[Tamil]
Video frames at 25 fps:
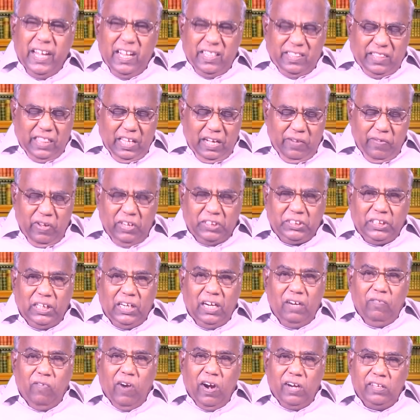இத்தனை
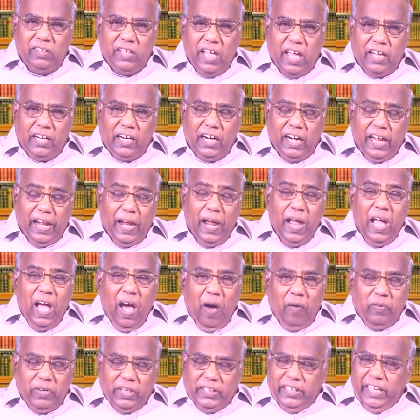வருஷங்கள் வாழ்ந்தார்களே
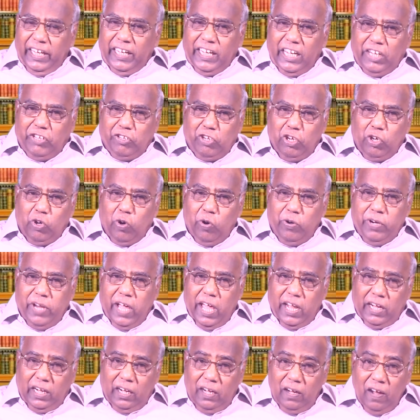எதை
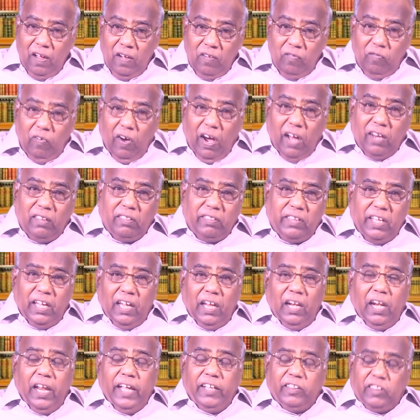கற்றுக்கொண்டார்கள் வார்த்தை
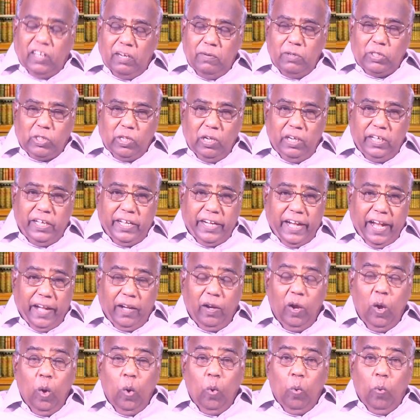இல்லை திரும்ப சொல்கிறேன்
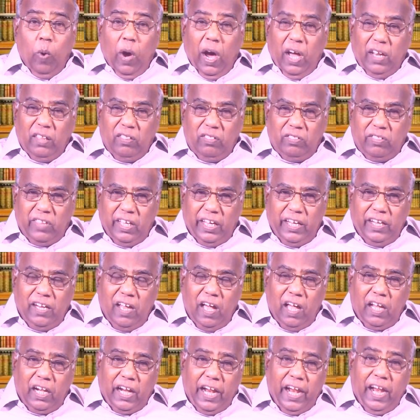
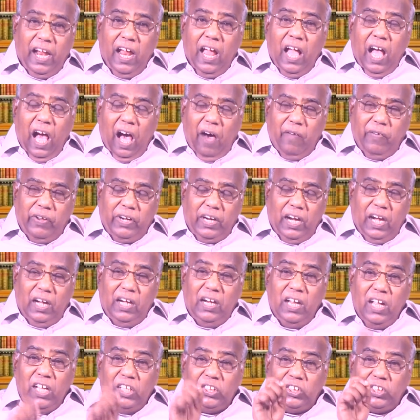வார்த்தையினாலே அவர்கள்
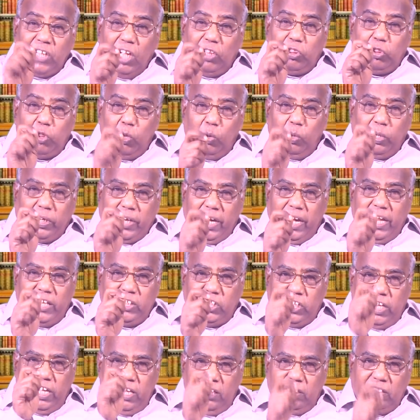சத்துருக்களை
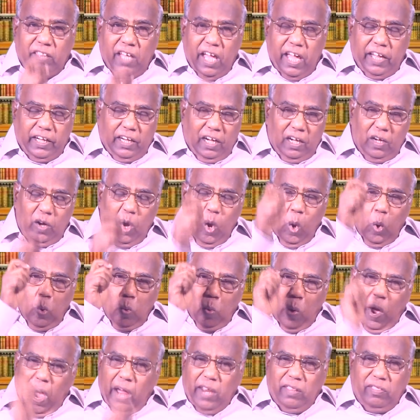ஜெயித்தார்கள்
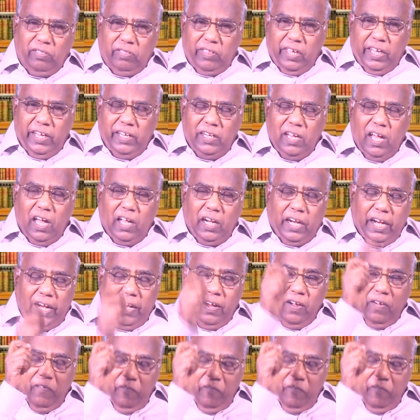வார்த்தையினாலே